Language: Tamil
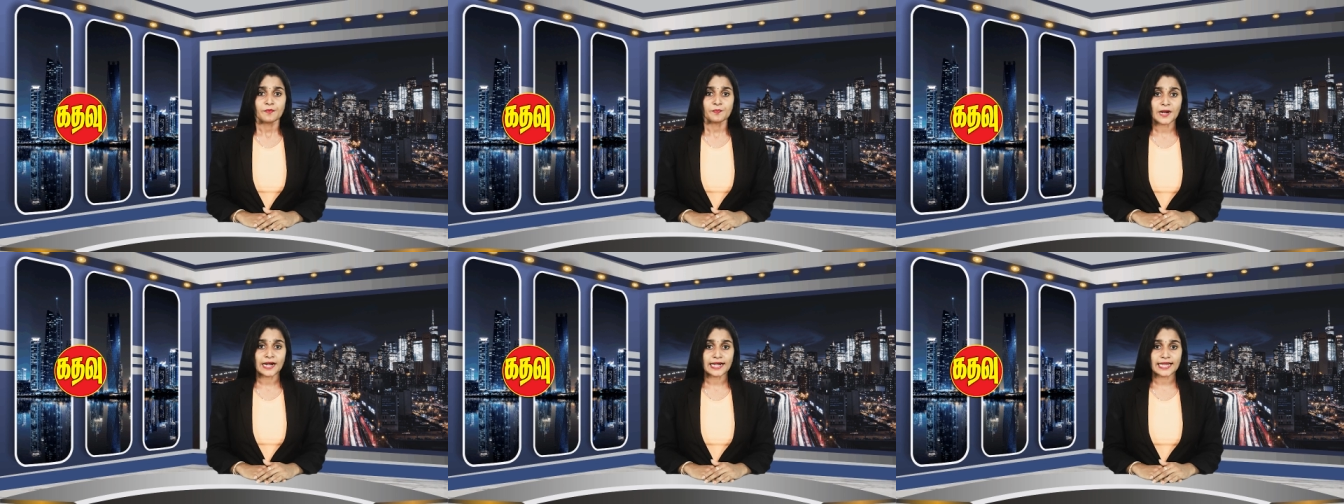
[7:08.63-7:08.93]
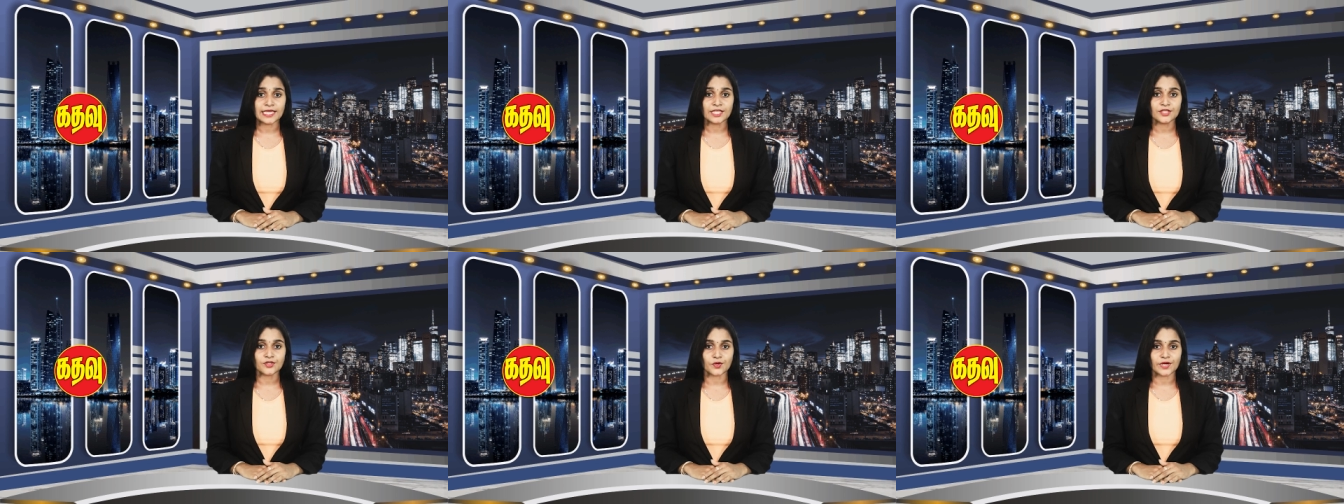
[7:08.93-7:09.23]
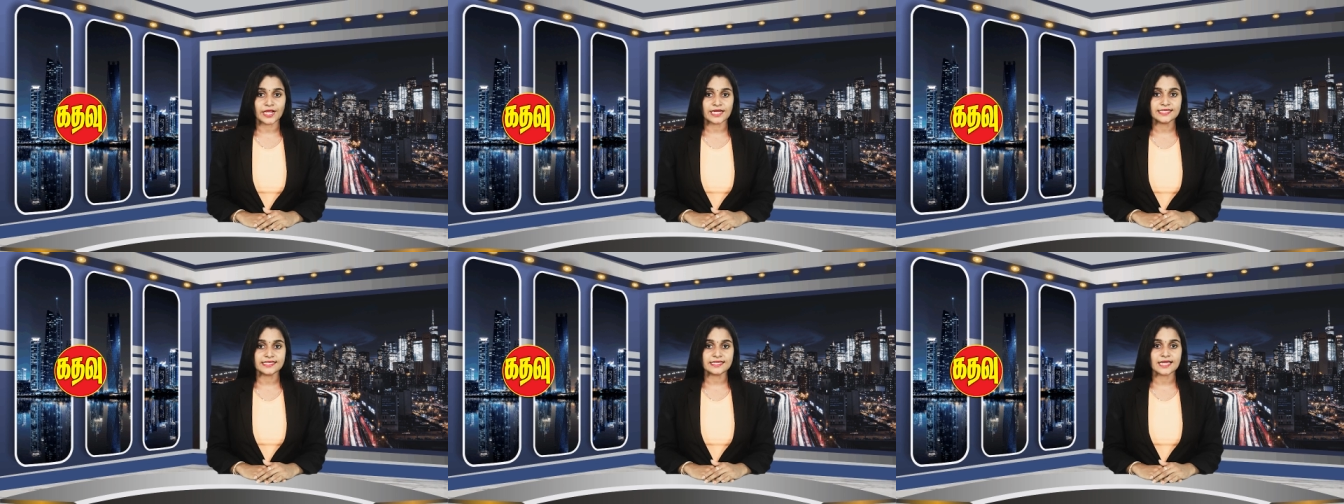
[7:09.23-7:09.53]
மழை
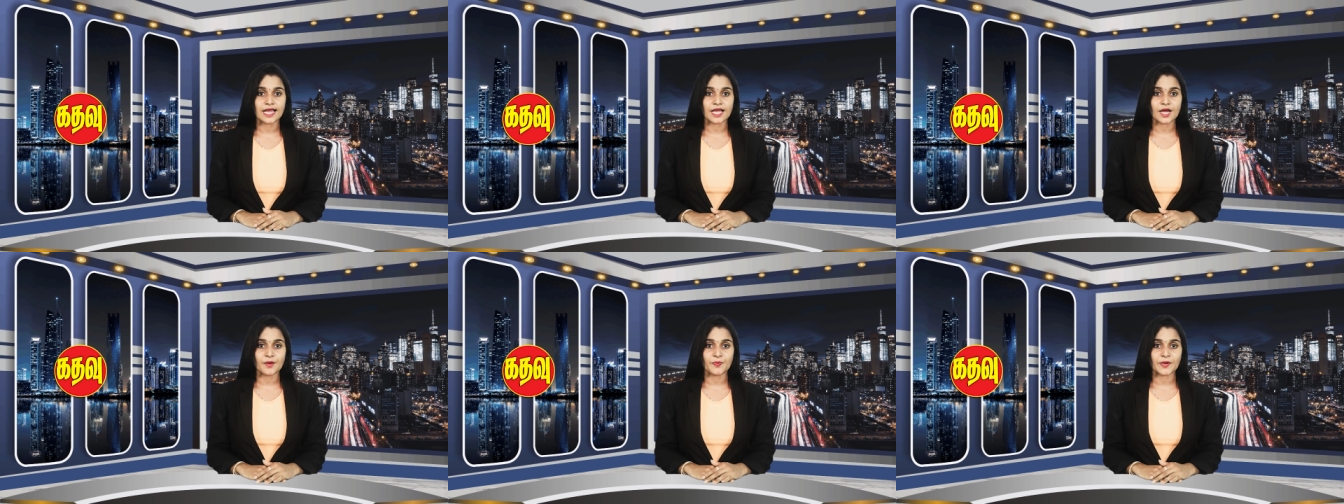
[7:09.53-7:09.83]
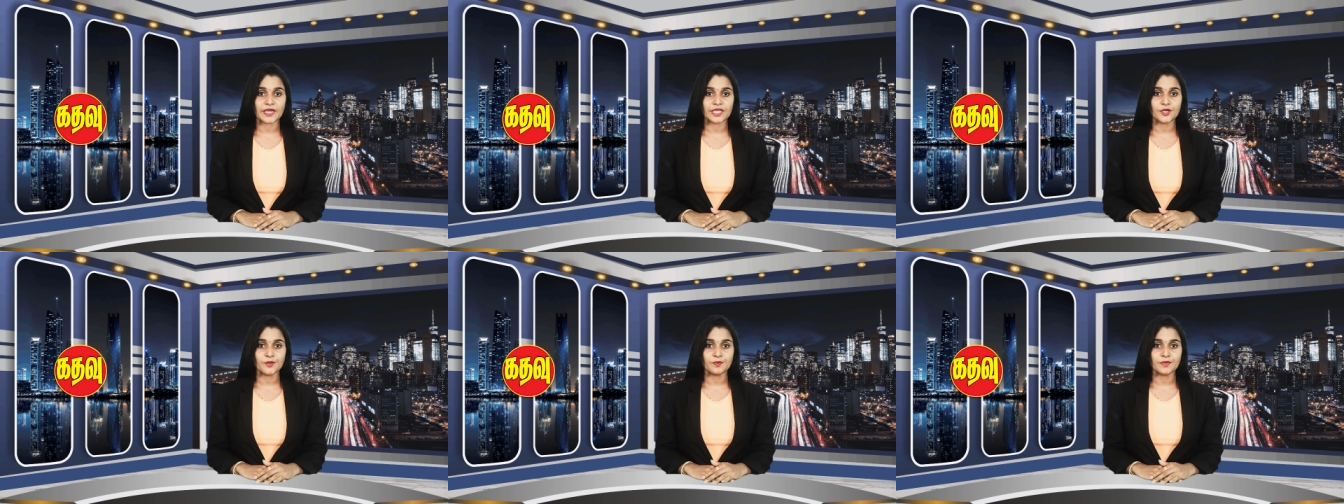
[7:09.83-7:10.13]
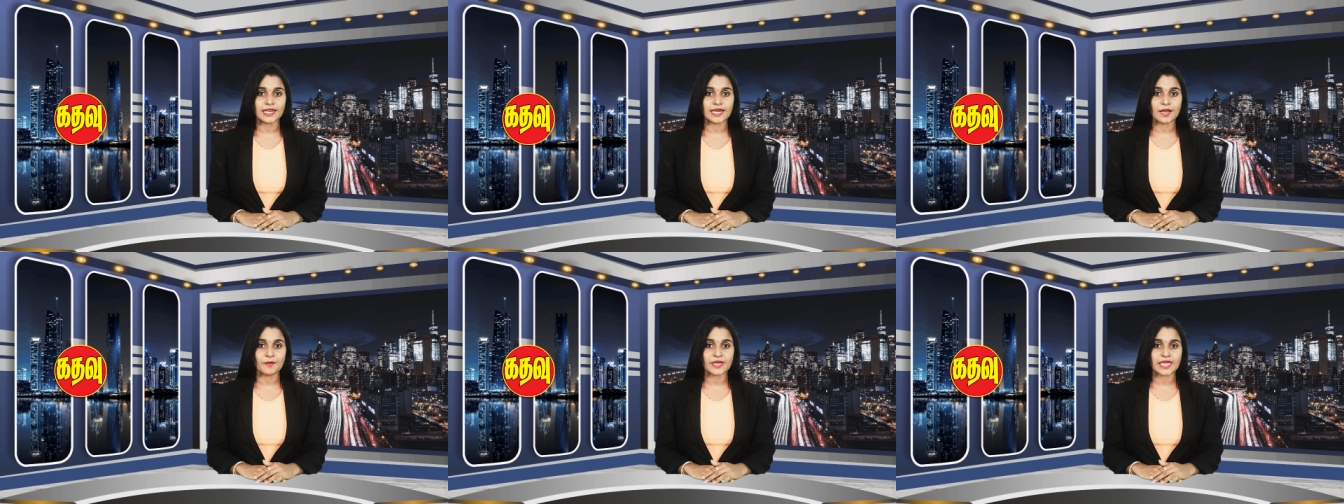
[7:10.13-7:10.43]
தொடர்ச்சியாக பெய்யும்
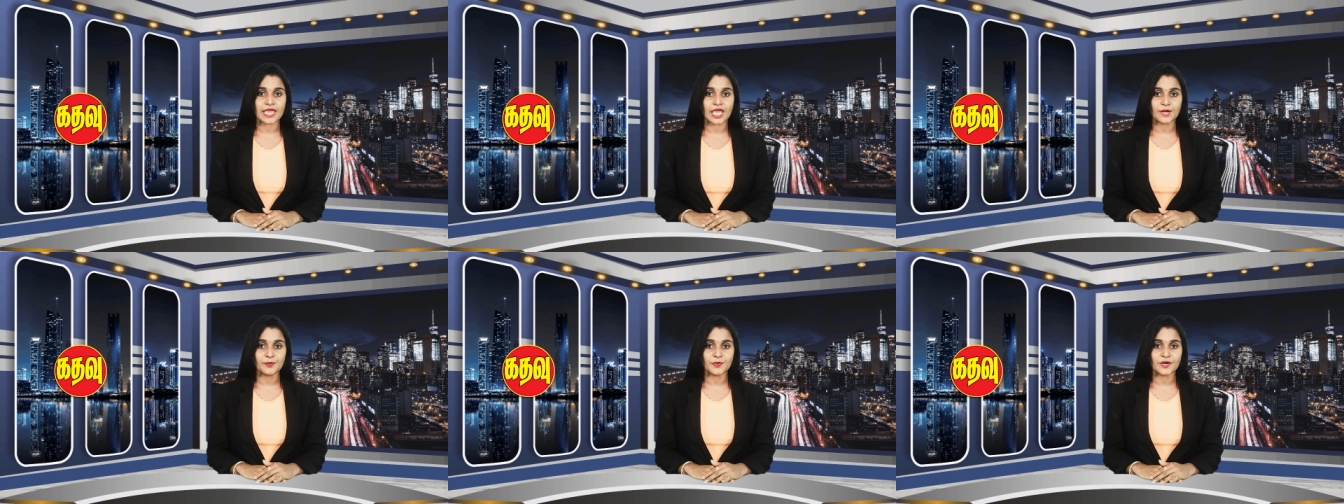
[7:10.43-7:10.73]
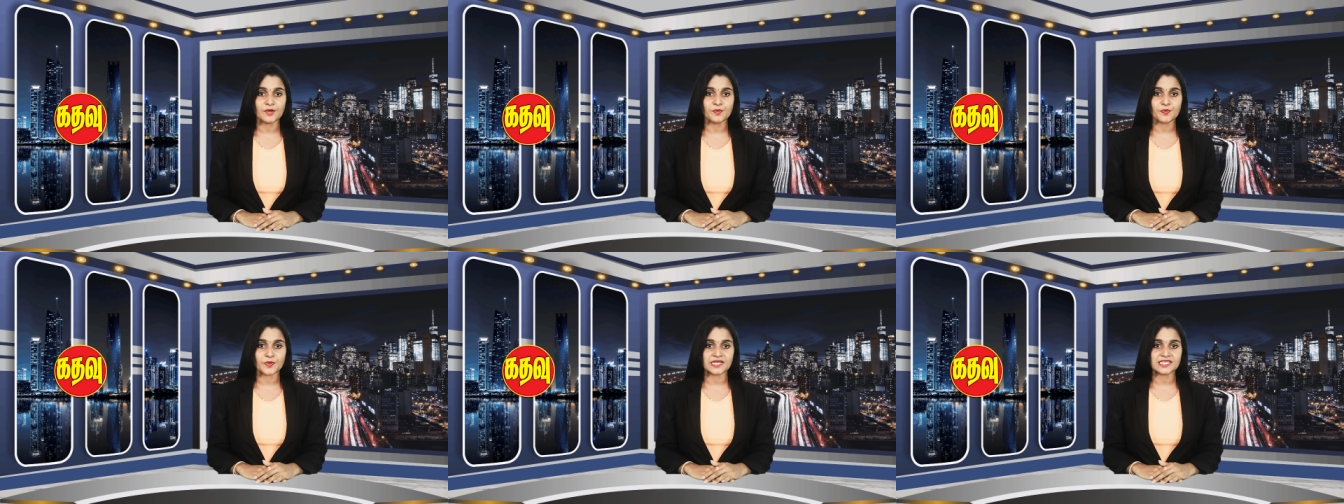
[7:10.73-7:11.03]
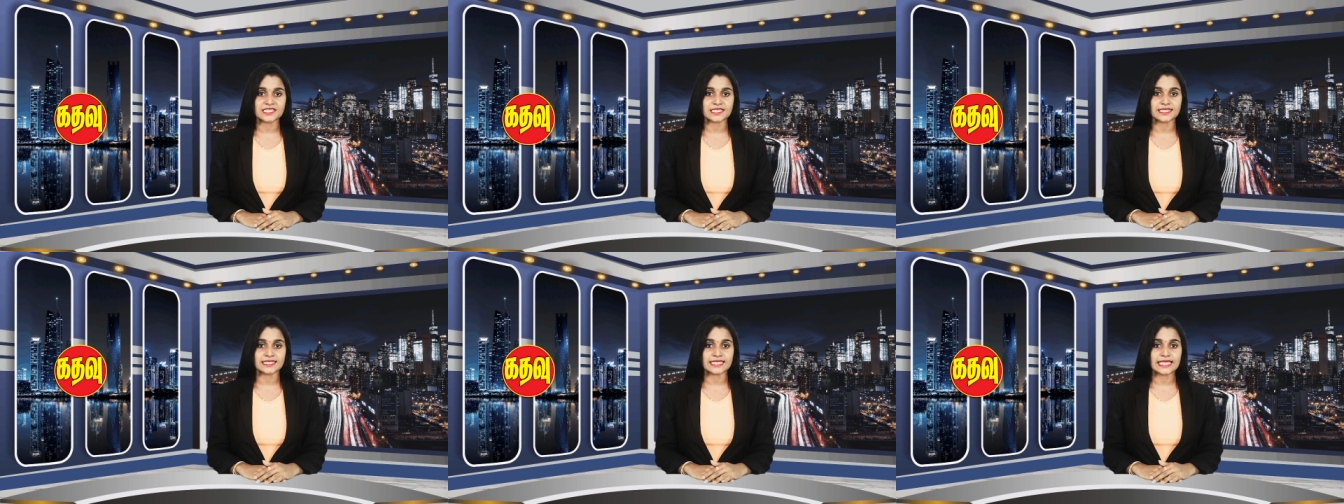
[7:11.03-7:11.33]
நிலைமை ஏற்படும்
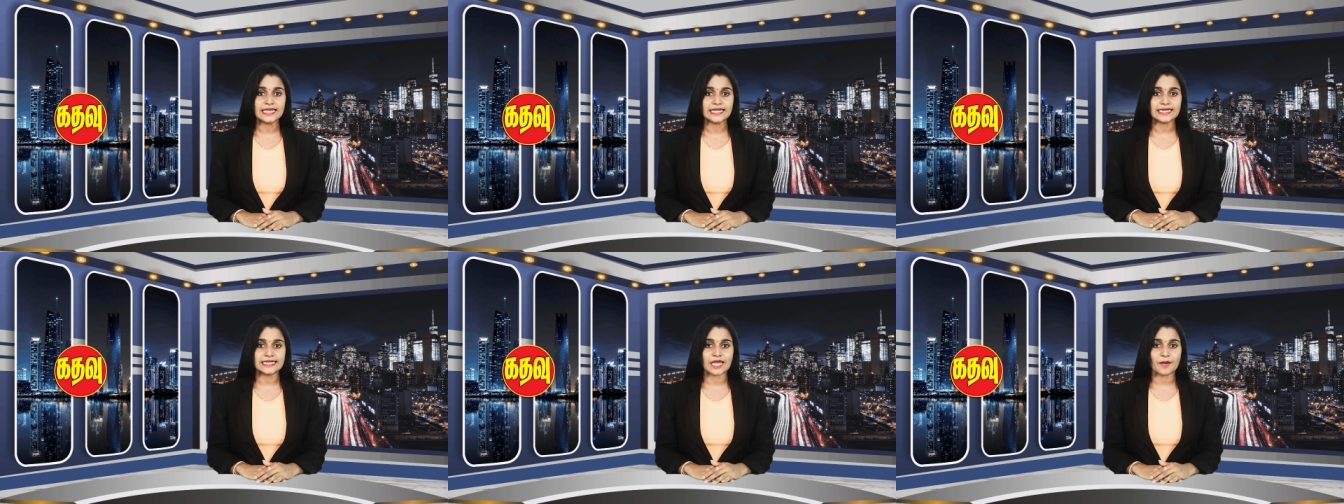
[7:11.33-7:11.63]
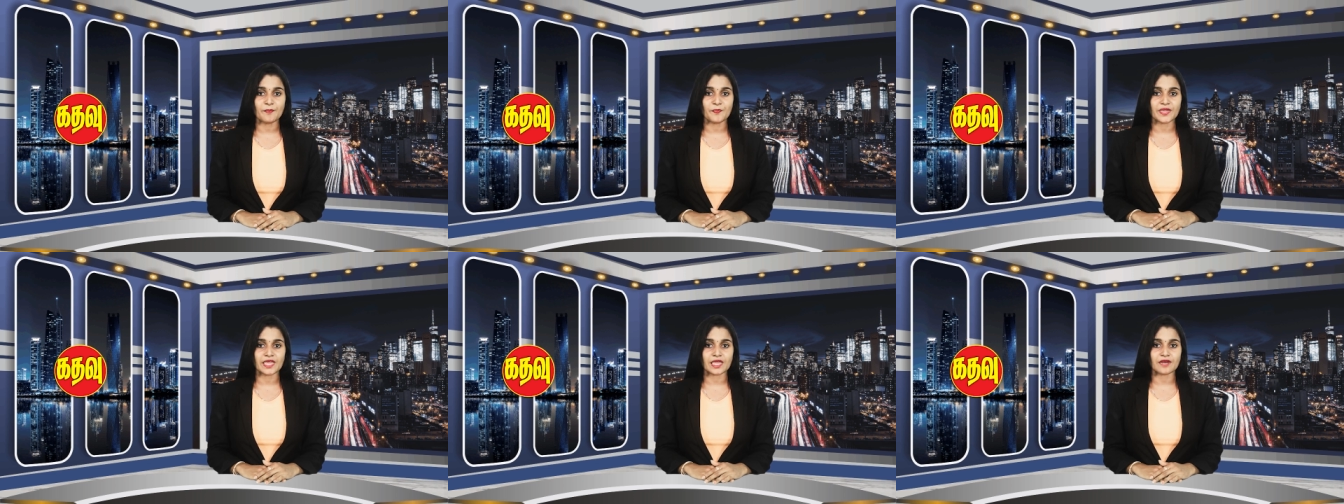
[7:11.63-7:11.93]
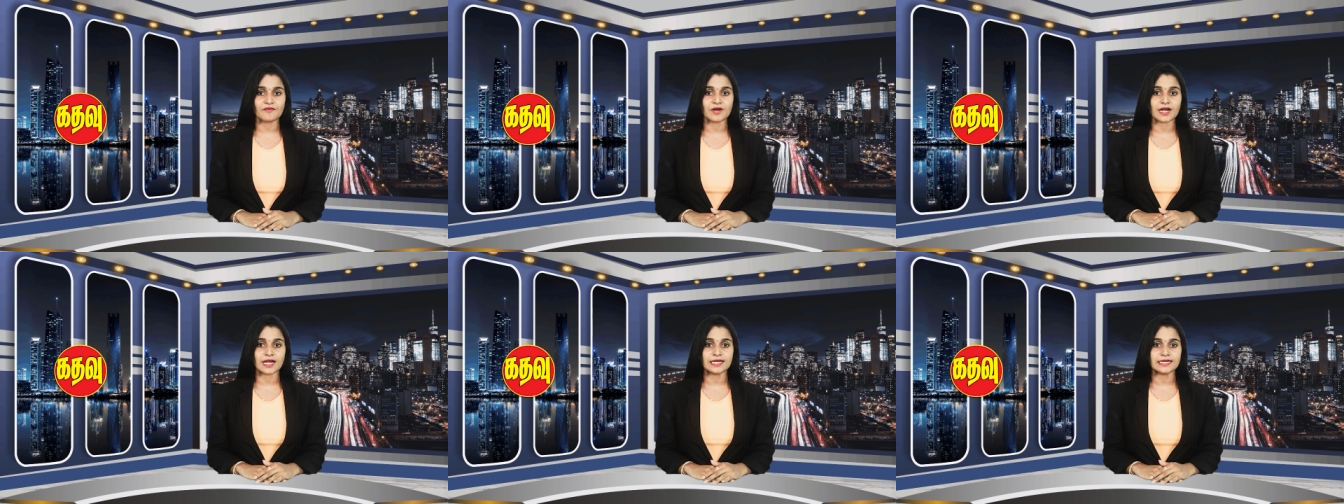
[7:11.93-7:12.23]
பட்சத்தில்
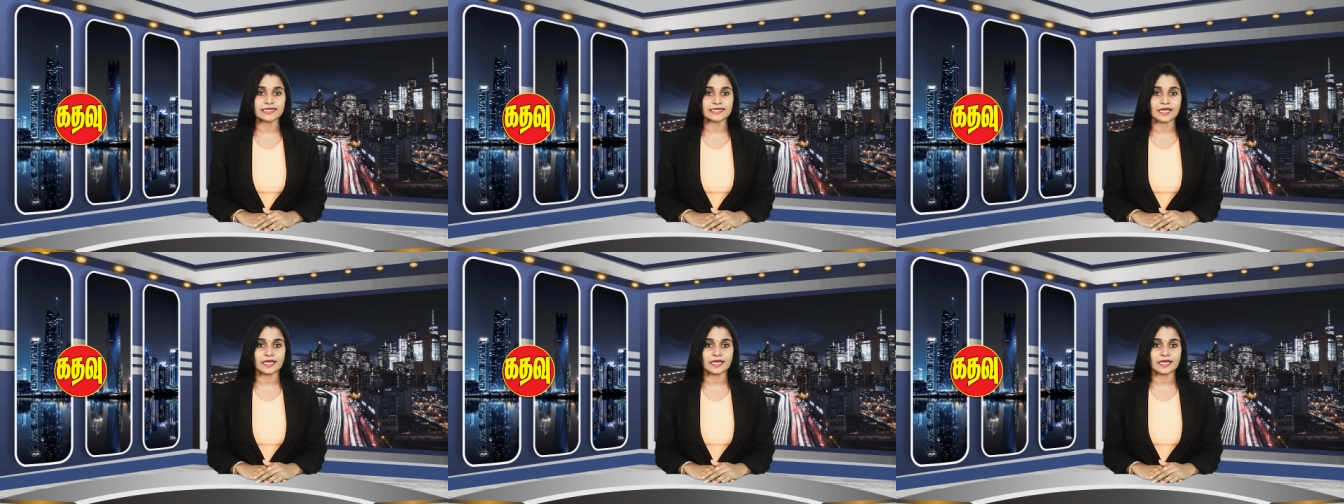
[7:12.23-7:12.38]
இடப்பெயர்வுகள்